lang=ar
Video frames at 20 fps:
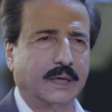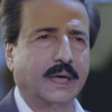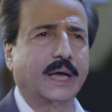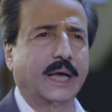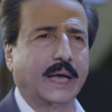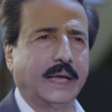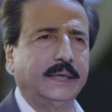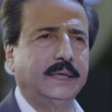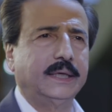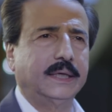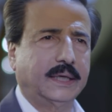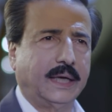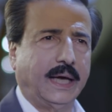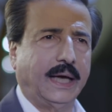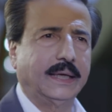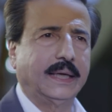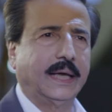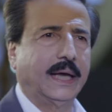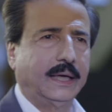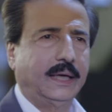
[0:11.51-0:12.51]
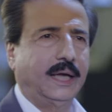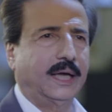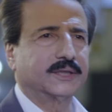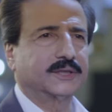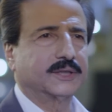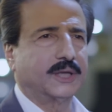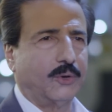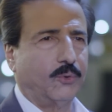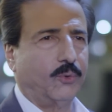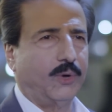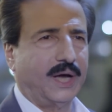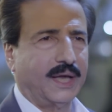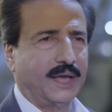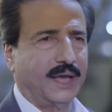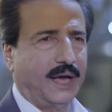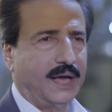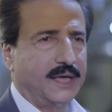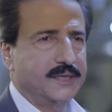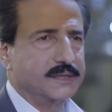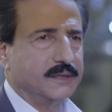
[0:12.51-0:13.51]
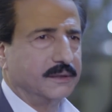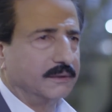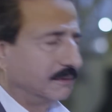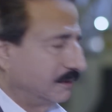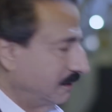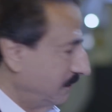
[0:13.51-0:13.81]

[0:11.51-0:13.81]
خليك على هالحطة هواية أحسن